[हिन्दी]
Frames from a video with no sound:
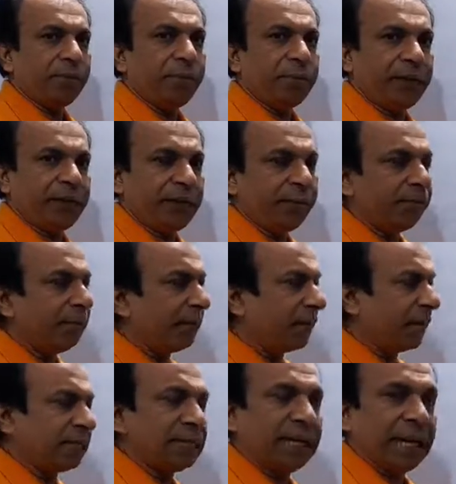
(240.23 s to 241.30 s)
मीडियम में
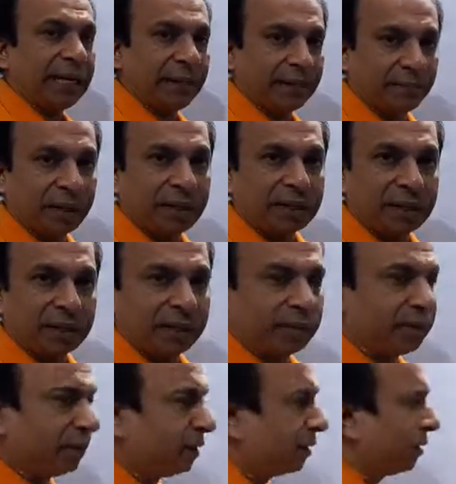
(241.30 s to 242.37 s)
कैसे लाइट पास
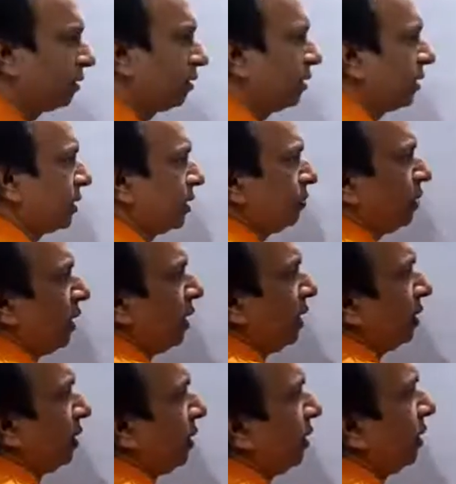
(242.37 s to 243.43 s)
करती है जैसे मान
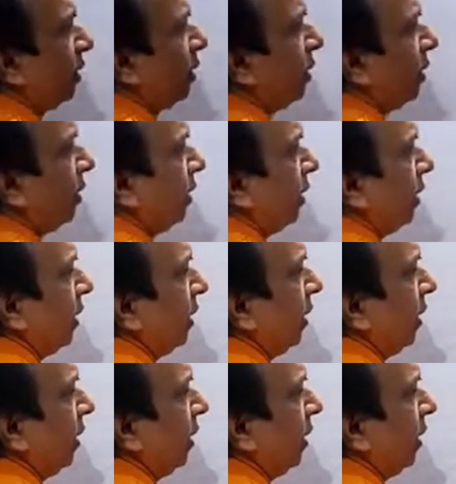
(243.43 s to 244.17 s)
लेते हैं ये